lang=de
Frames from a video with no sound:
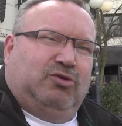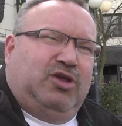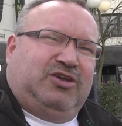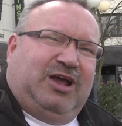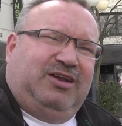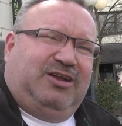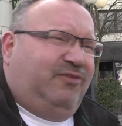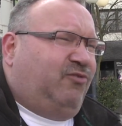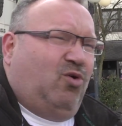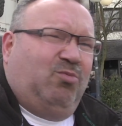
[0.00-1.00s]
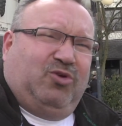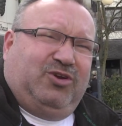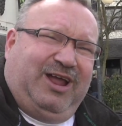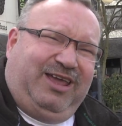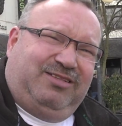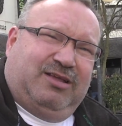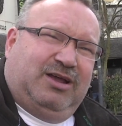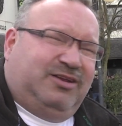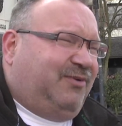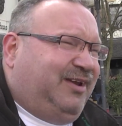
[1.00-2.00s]
Nee, ich kann nicht leiden. Warum soll ich leiden?
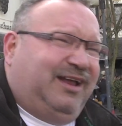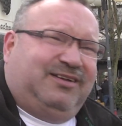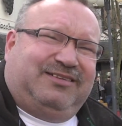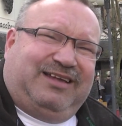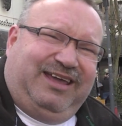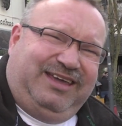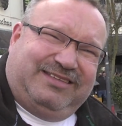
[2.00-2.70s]
Das Will war eine andere Zeit.